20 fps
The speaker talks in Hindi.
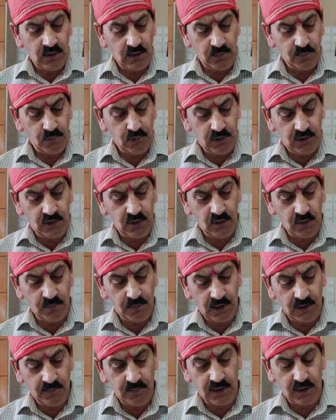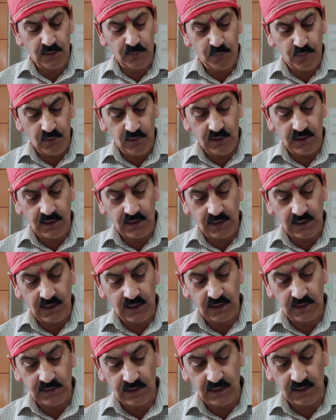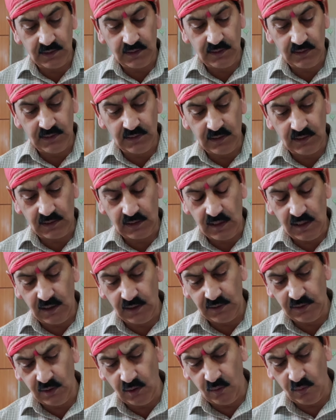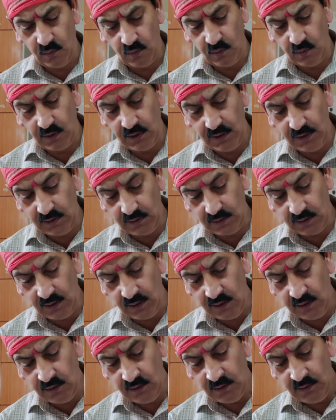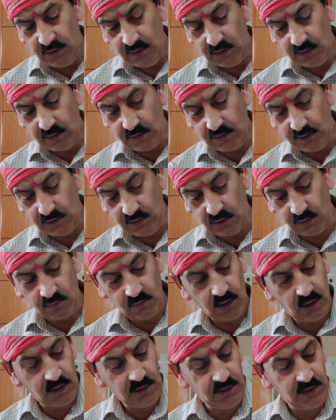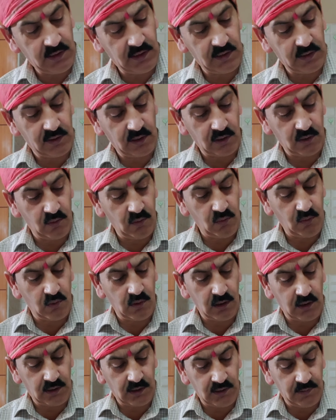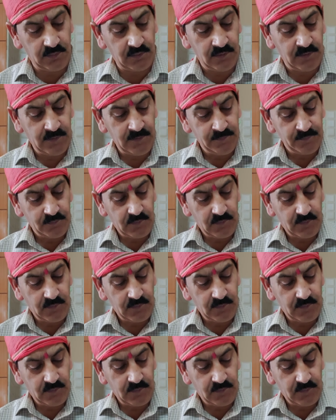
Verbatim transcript: बुद्धि और बल में निपुण देखकर हम जानकी जी ने कहा जाओ हे तात तो श्री रघुनाथ जी के चरणों को हृदय